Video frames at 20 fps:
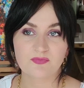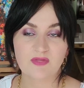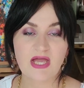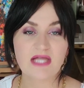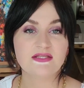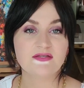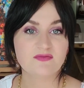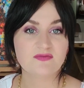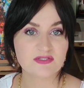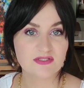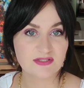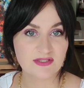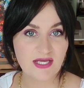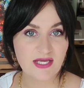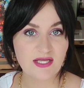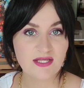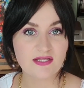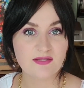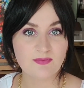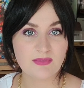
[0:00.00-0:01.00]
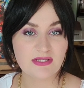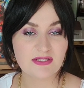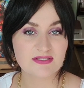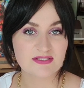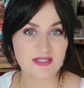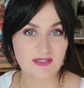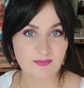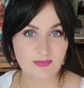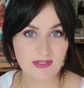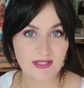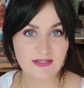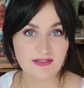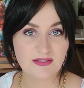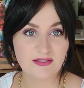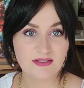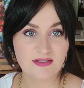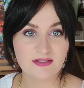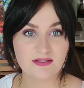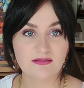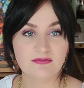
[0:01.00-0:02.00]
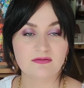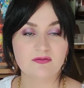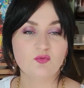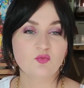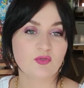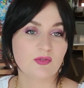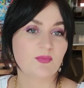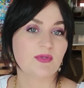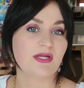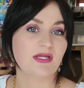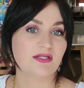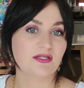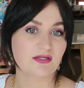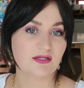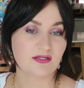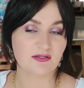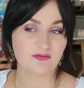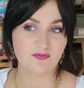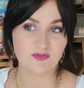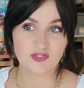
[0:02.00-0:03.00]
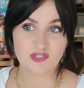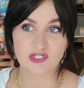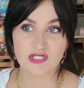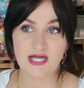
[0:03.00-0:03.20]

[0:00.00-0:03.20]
они всегда имели зарплаты ну, на порядок выше.